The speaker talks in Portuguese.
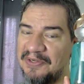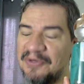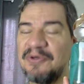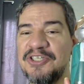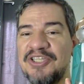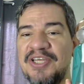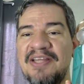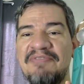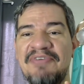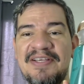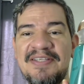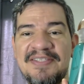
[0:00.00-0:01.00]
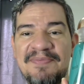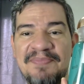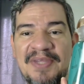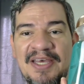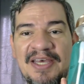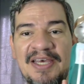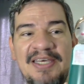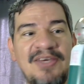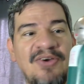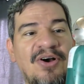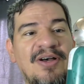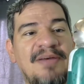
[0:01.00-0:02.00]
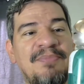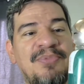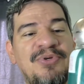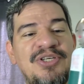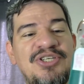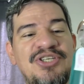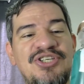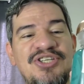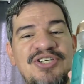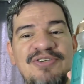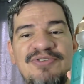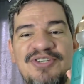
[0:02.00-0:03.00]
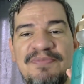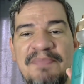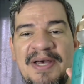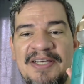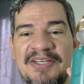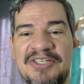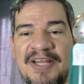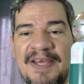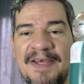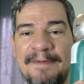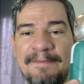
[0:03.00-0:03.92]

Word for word: Gostei da frase. E ó, bonitinho demais, né?